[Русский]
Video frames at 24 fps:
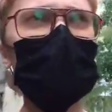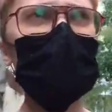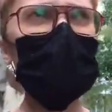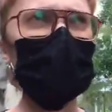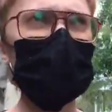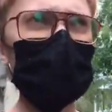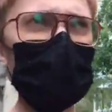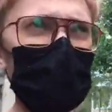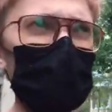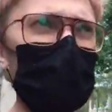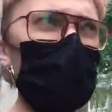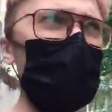
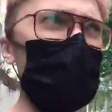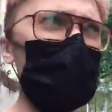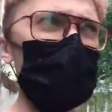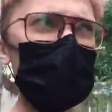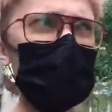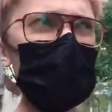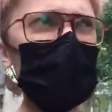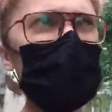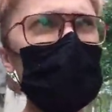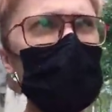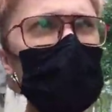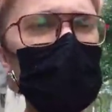Жить тут
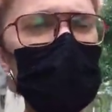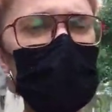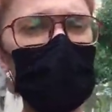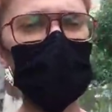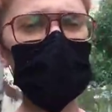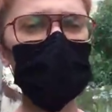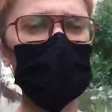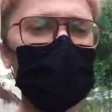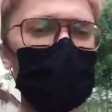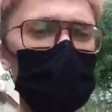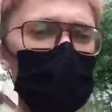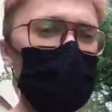можно,
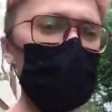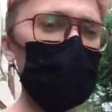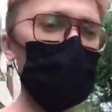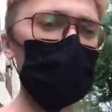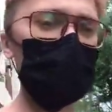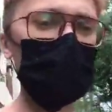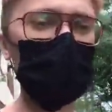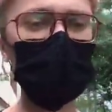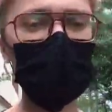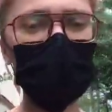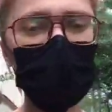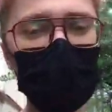
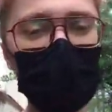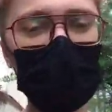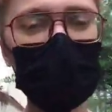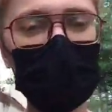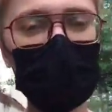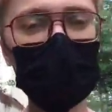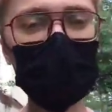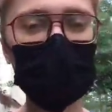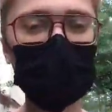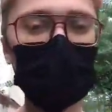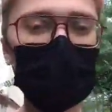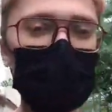ну, по крайней
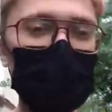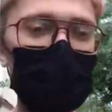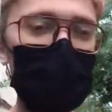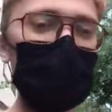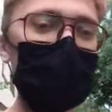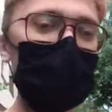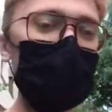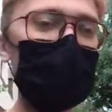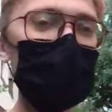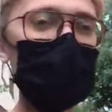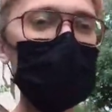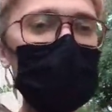мере, на наши
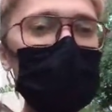деньги.